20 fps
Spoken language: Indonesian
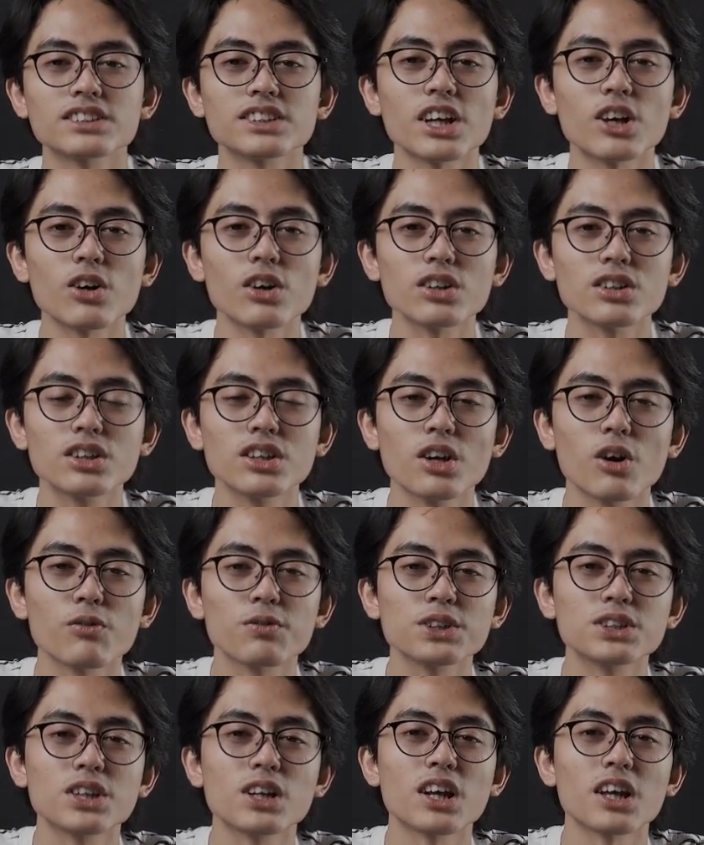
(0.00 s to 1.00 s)
cekot di
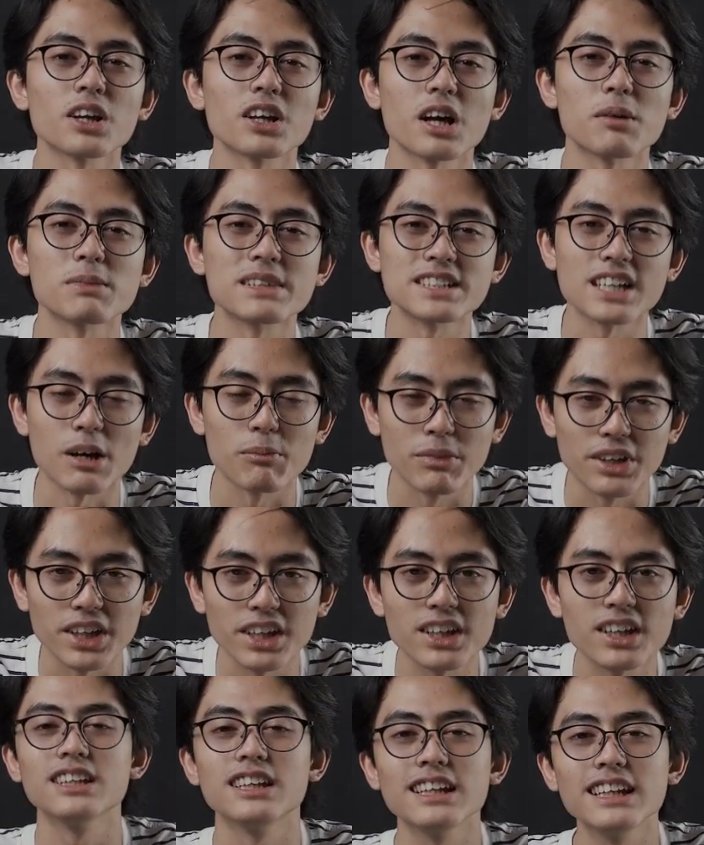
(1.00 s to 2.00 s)
official e-commerce
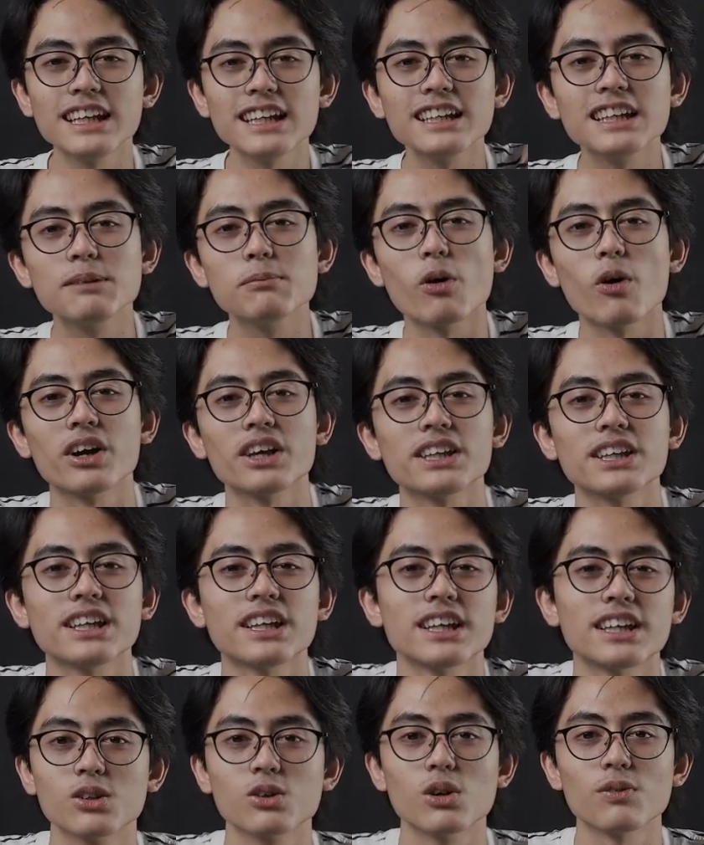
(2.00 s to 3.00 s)
kami di link di bawah ini.
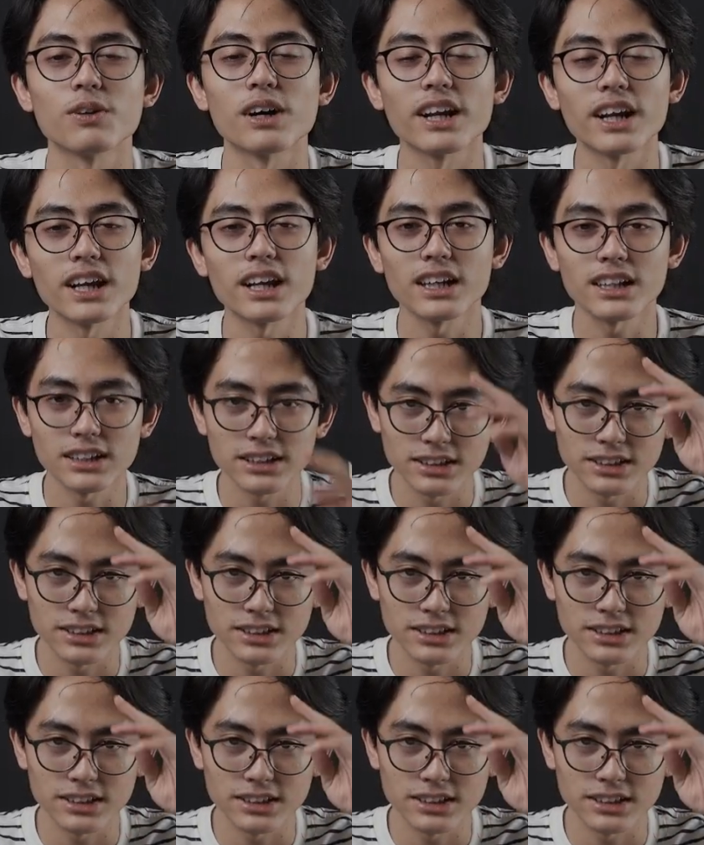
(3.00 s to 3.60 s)
Gue Farel,